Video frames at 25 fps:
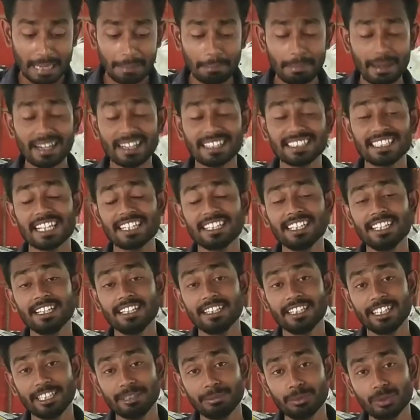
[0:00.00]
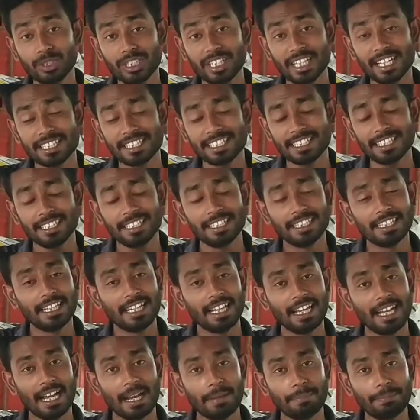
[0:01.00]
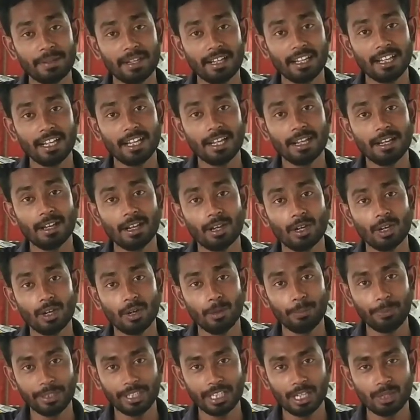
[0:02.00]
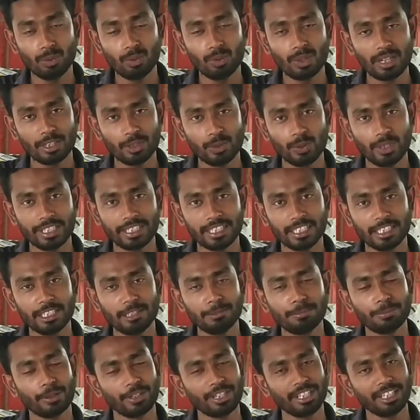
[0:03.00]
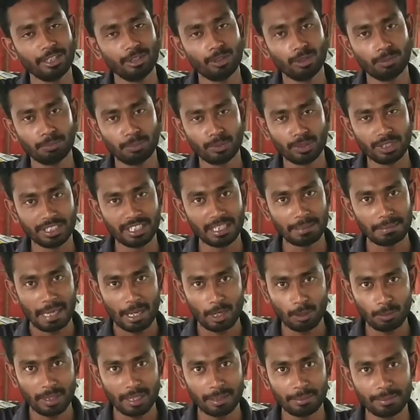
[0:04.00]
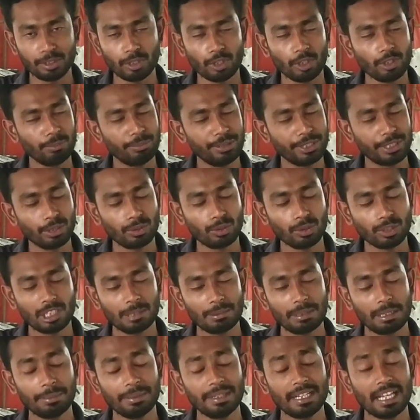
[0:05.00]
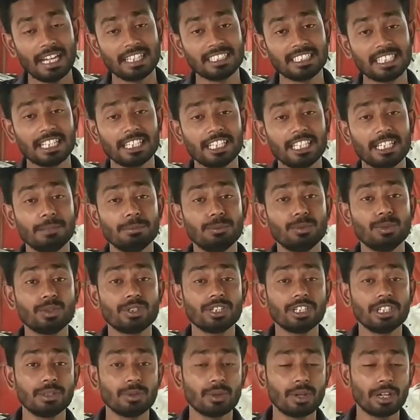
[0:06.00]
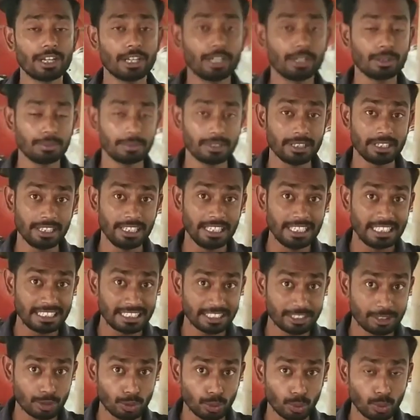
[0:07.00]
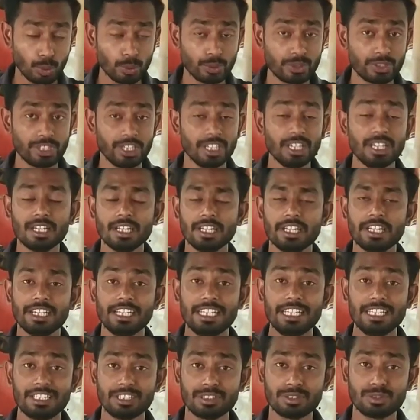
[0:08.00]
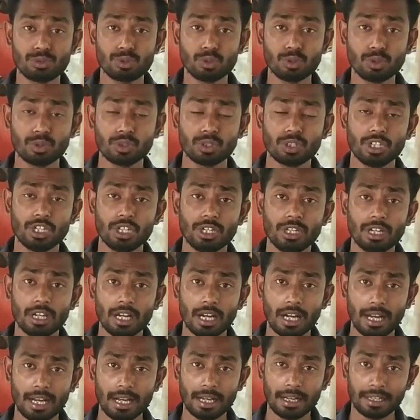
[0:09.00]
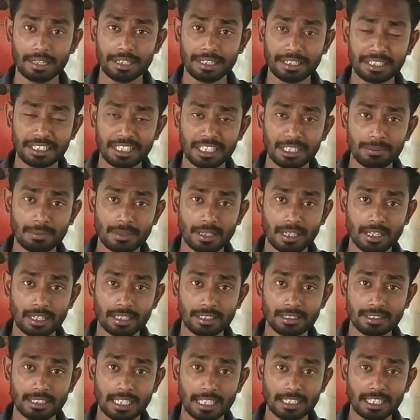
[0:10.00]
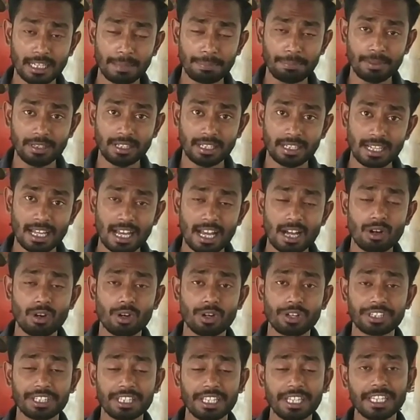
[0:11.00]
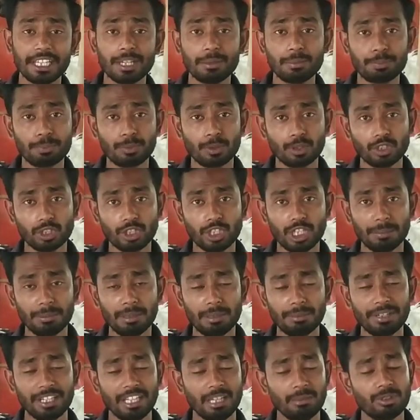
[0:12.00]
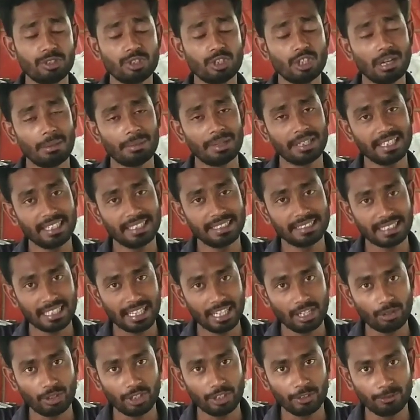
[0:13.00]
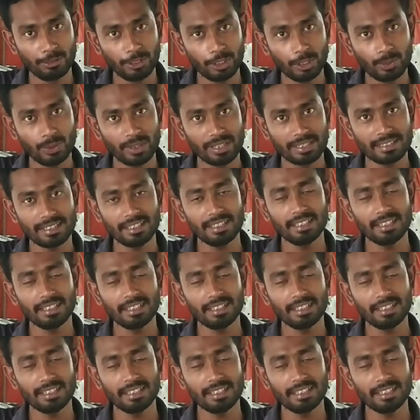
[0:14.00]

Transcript: বাড়ে যাদের রেডি মুরগি আছে আপনারা অপেক্ষা করুন আর দু একটা দিন পরে কিন্তু মুরগির দাম আরো বাড়বে তখন বিক্রি করতে পারবেন আর যাদের মুরগির ওখানে হিট স্ট্রোক হচ্ছে হিট স্ট্রোক কি যাতে আপনি না হয় কি কি পদক্ষেপ নেবেন এই বিষয়ে আমাদের এই চ্যানেলে অনেক ভিডিও আছে